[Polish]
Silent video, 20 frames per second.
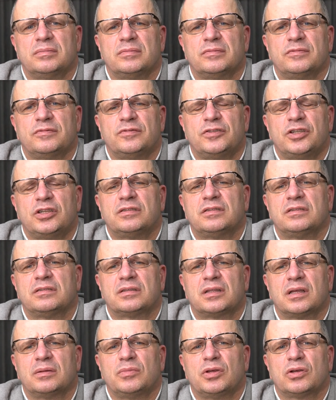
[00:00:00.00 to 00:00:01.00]
w ich
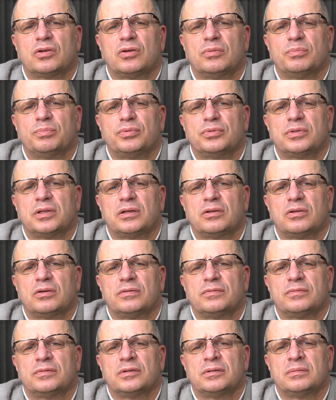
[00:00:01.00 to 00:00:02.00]
systemie
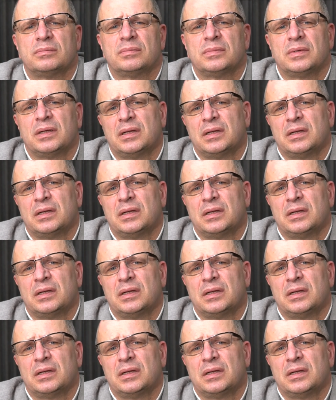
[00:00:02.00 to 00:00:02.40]
komputerowym.